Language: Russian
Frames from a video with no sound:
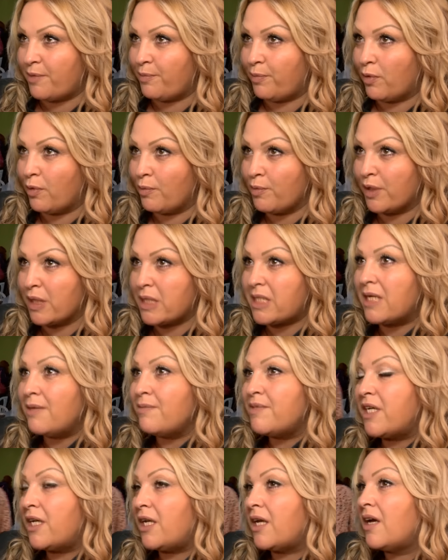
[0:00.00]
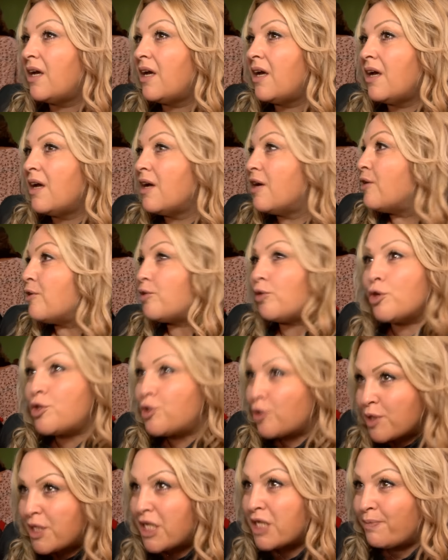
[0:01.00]
не помню. На самом деле, то,
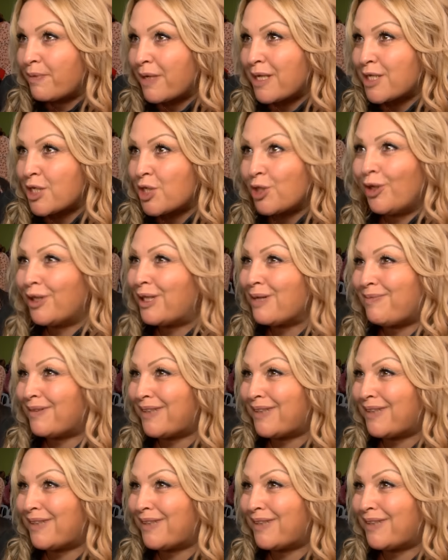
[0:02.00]
что здесь произошло, это